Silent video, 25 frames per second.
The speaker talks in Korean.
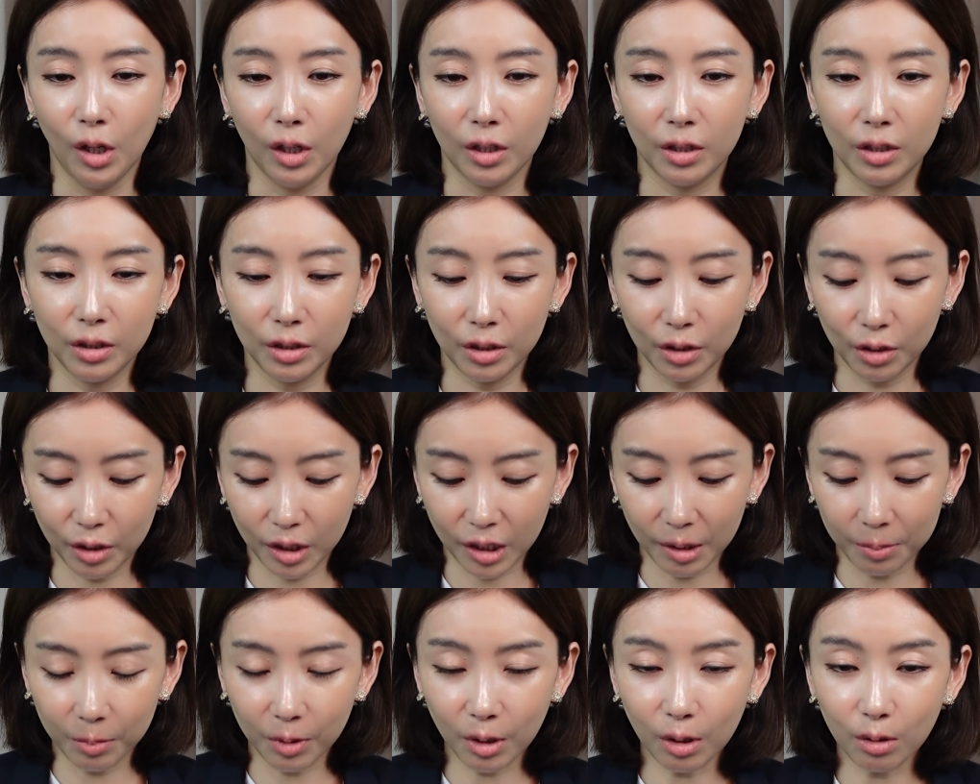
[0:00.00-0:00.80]
그
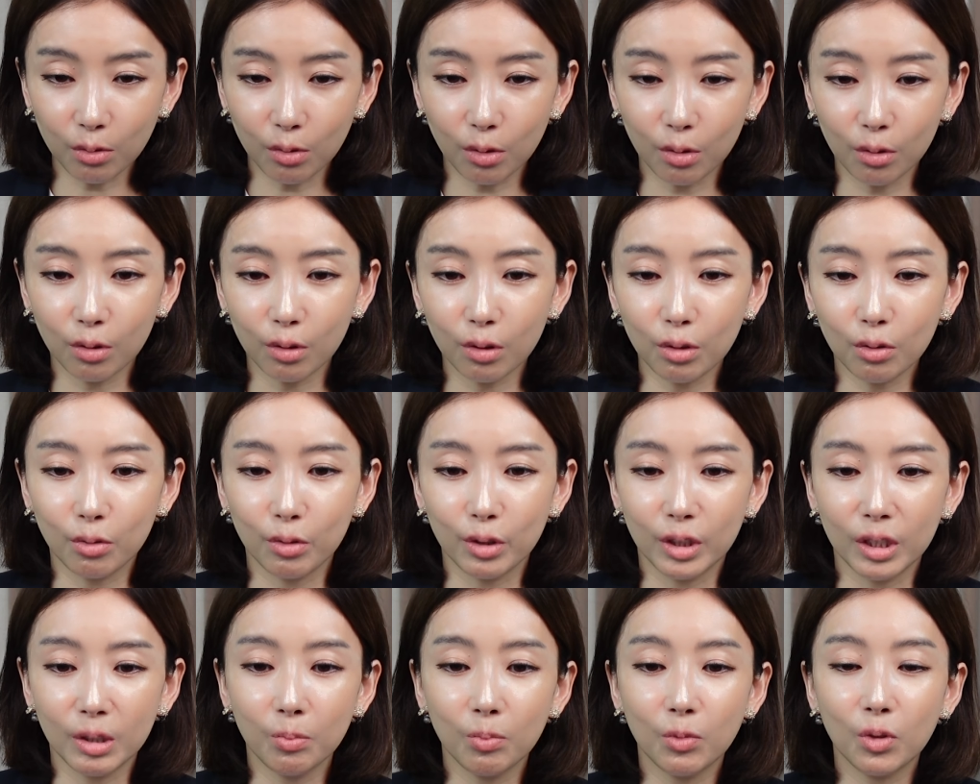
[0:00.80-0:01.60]
김경수를
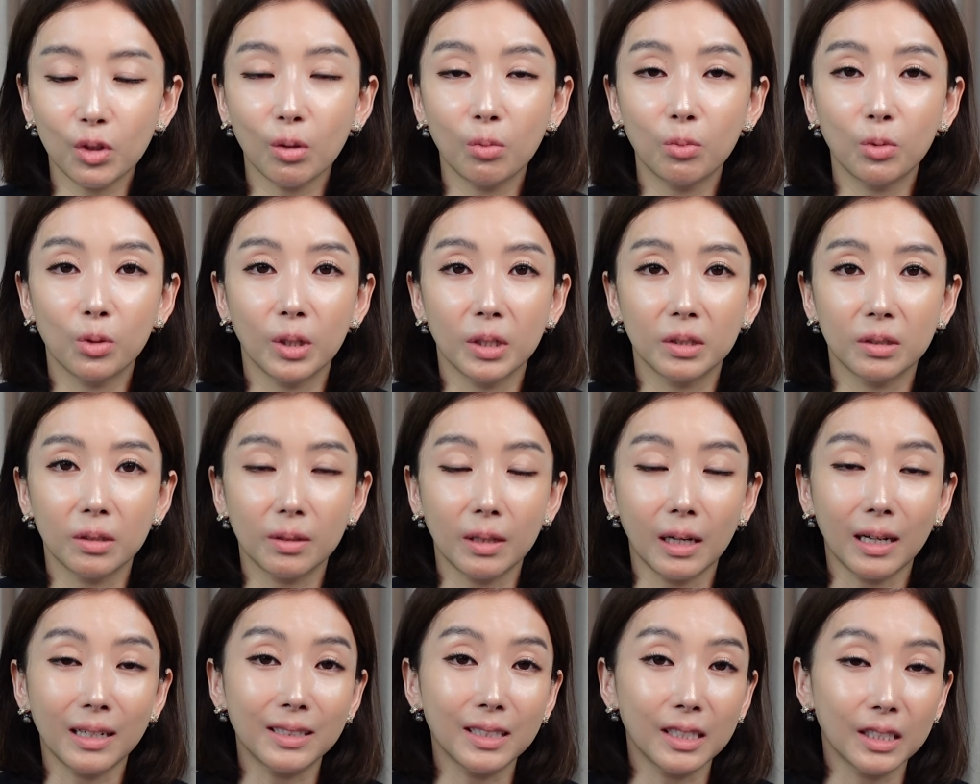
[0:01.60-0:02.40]
구심점으로 해서
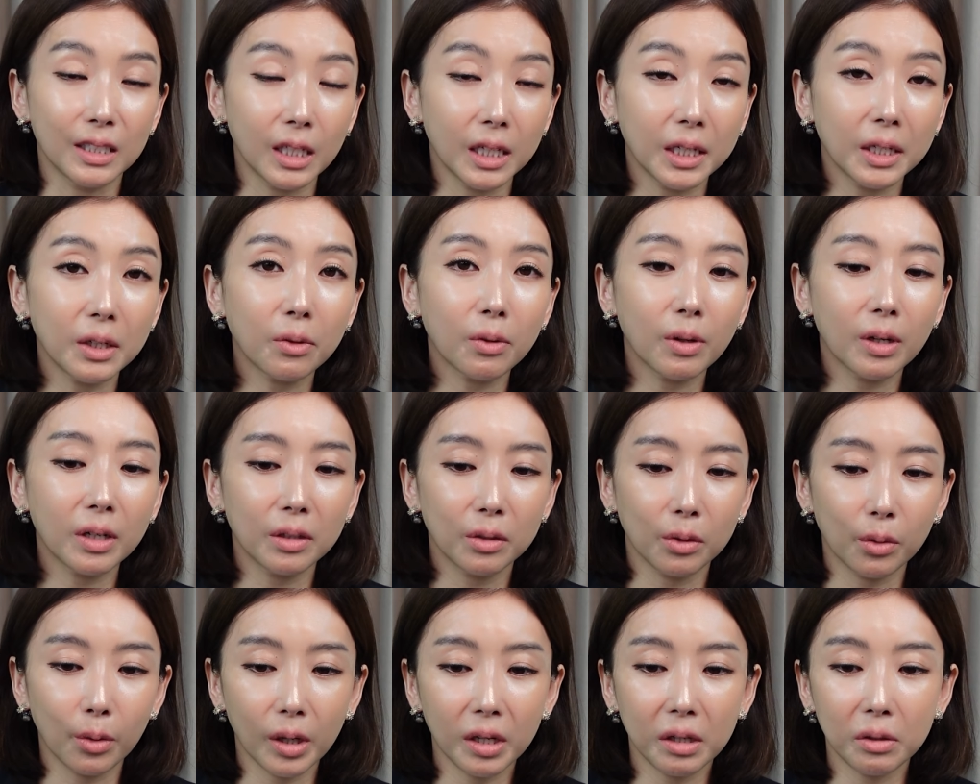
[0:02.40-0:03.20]
다시
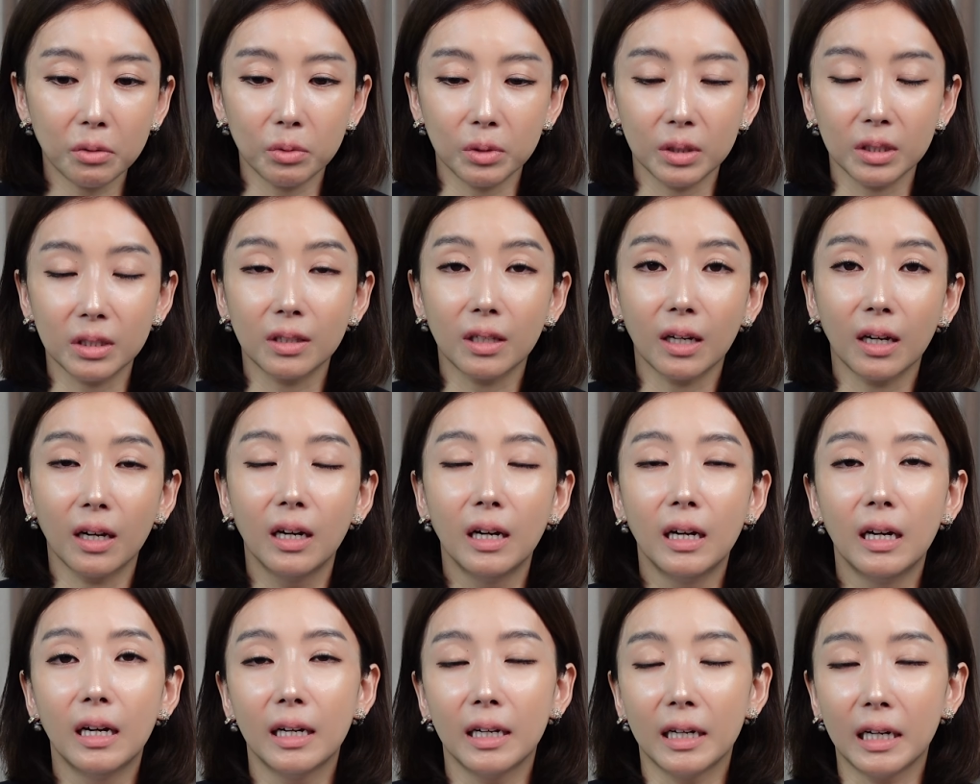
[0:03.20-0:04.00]
세력화를 꾀하고
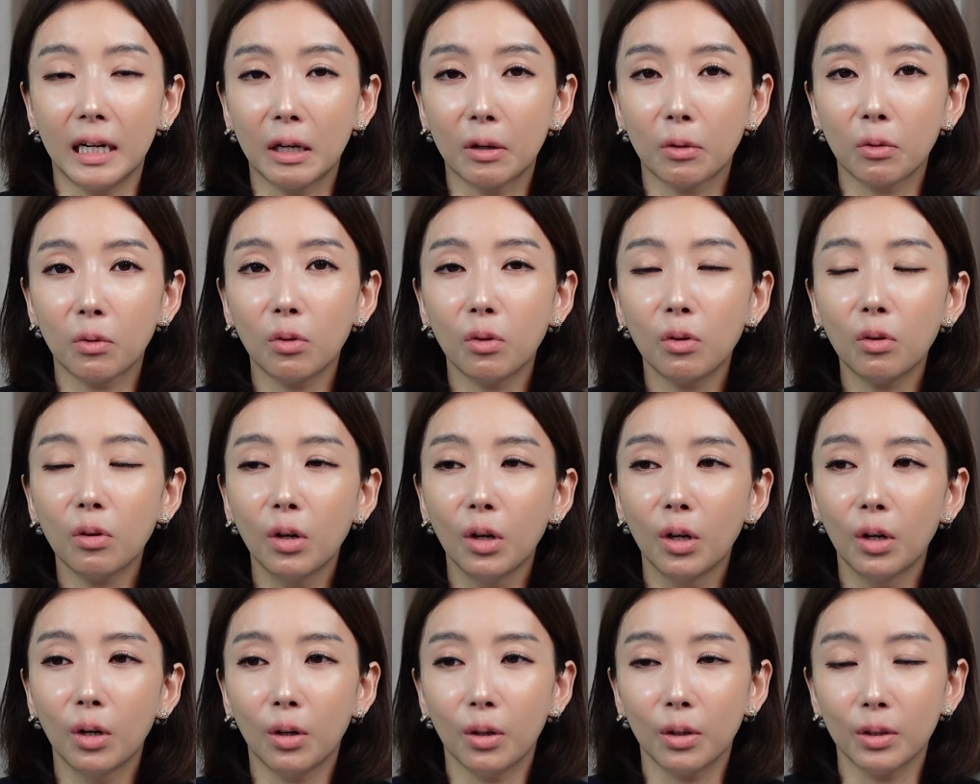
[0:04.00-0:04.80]
있다라고
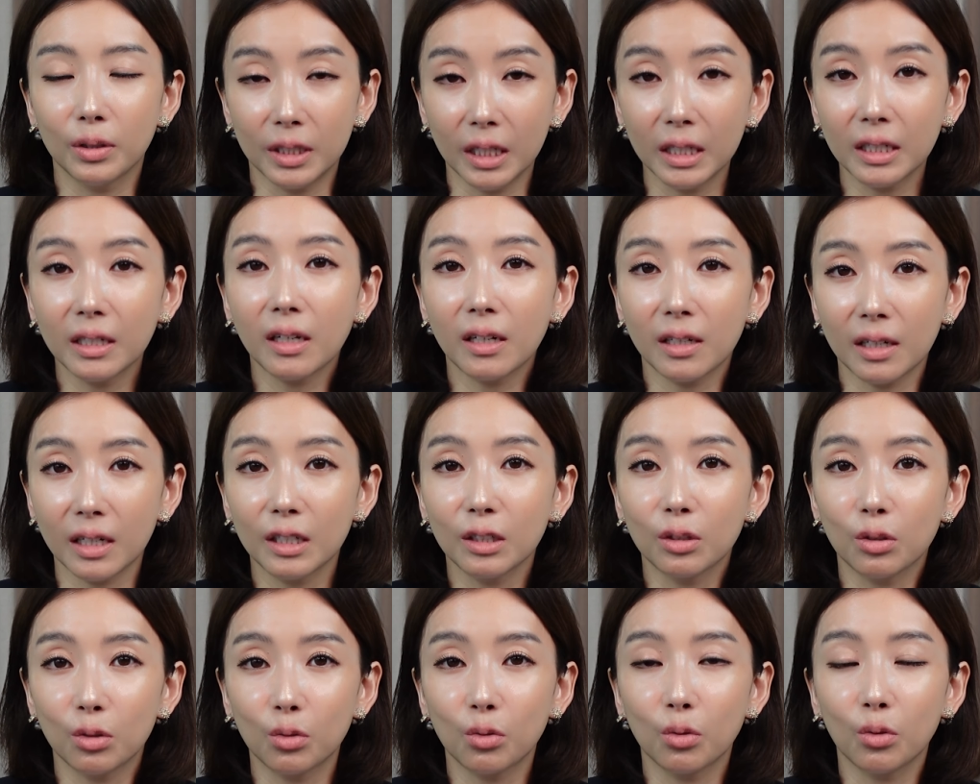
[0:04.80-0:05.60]
어,
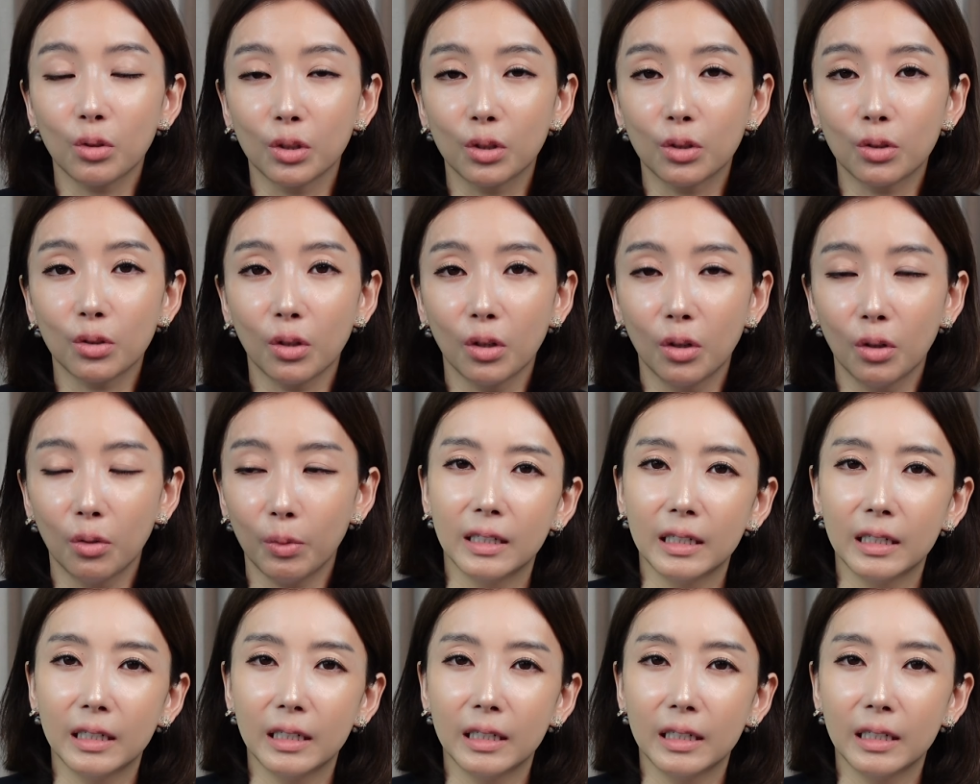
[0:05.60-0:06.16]
생각할 수도 있죠.